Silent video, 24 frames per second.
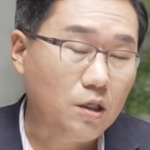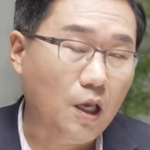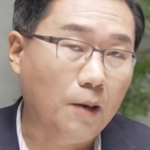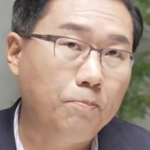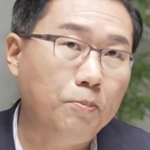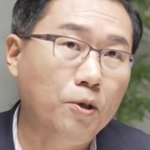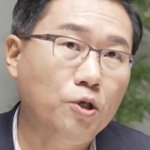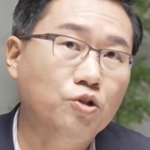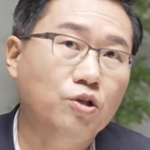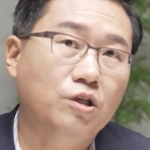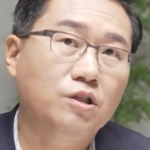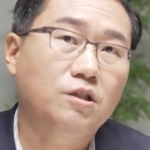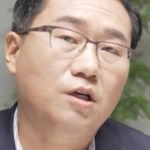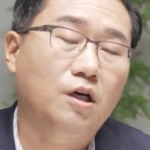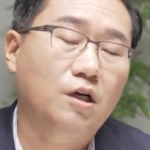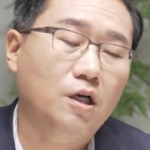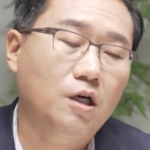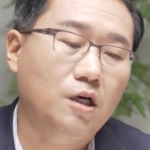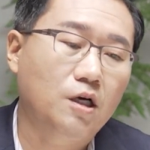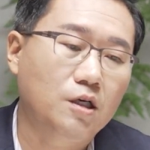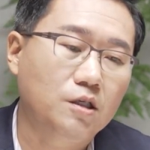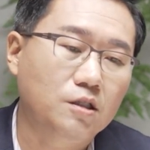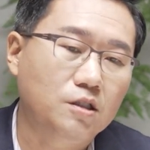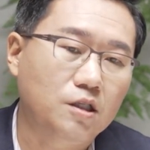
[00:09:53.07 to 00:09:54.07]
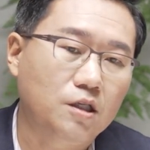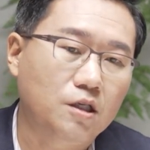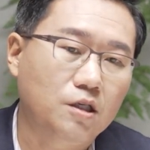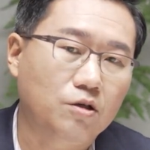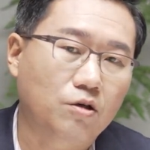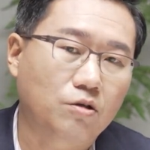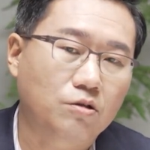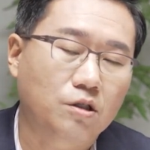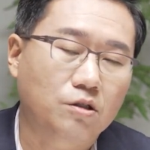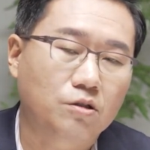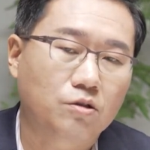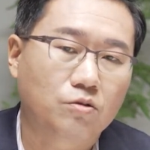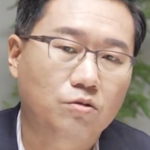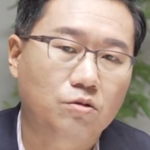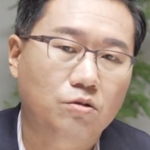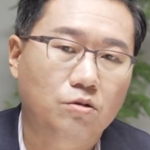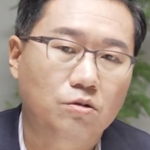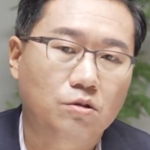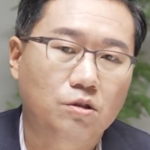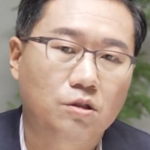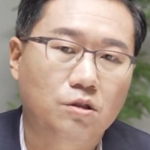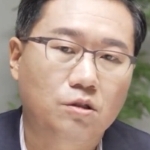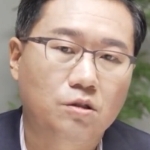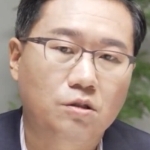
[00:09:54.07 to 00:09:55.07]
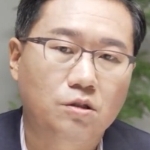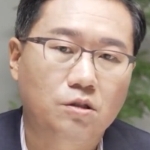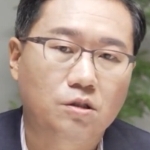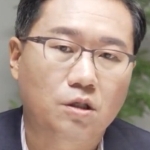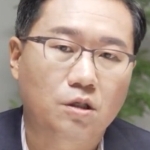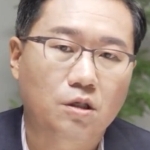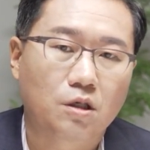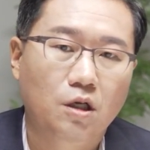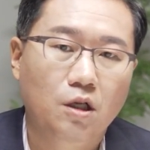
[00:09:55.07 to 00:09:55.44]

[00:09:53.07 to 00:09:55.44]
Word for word: 대표적인 사례가 이제 역사적으로는 이제